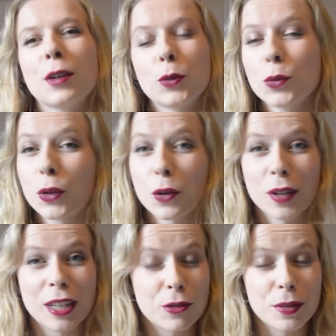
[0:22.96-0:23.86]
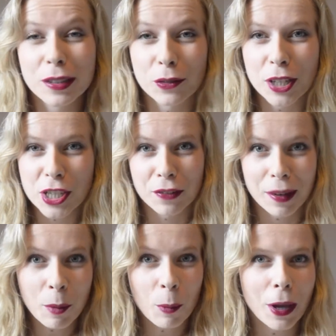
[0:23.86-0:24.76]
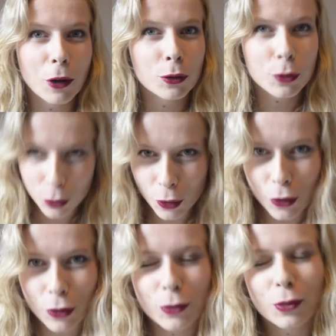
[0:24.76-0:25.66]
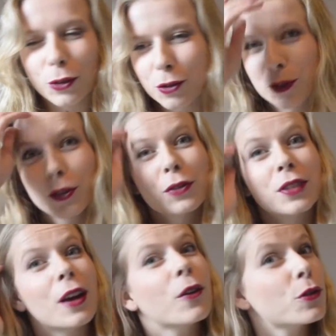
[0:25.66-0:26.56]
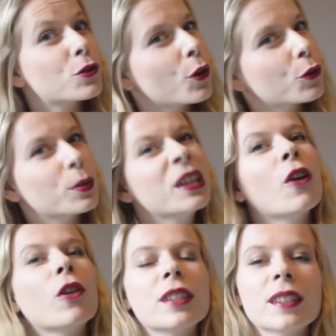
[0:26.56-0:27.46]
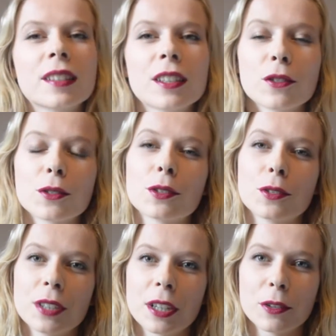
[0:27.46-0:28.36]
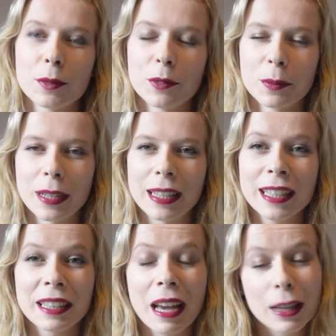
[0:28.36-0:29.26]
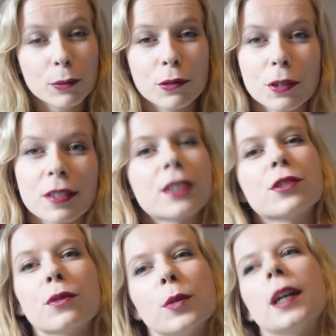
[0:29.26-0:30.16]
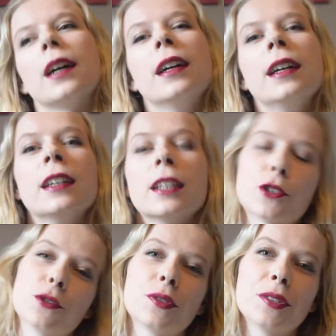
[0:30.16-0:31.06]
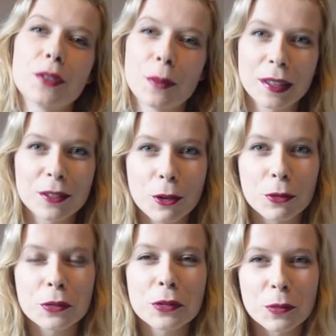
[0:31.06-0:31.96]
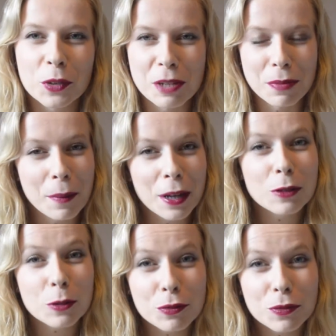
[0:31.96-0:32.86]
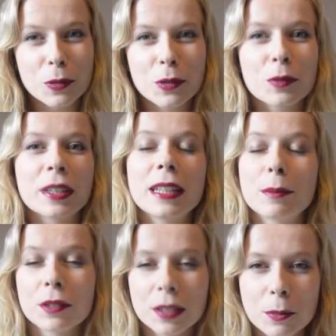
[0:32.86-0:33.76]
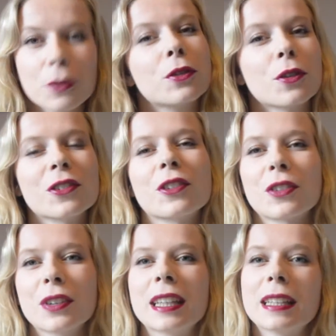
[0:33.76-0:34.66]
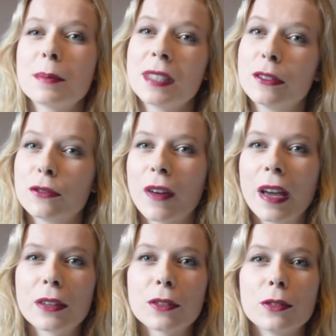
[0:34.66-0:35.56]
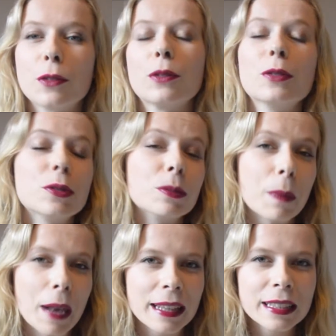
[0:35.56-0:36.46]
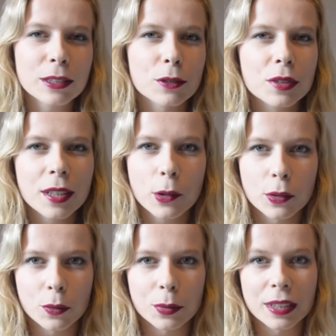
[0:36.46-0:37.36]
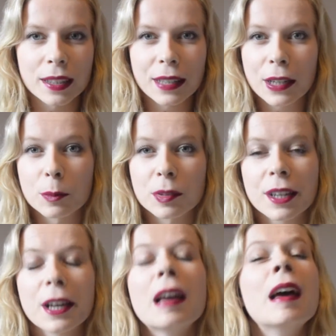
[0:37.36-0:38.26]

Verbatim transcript: Donc euh, voilà, je suis désolée, j'ai vraiment pas eu le temps. Donc euh, je reviens aujourd'hui en essayant de tenir mon planning à nouveau, sachant que voilà, je suis en Master 2, donc j'ai pas mal de boulot, donc il est possible que de temps en temps il y ait des petites failles dans le planning de vidéos, si on peut dire ça comme ça,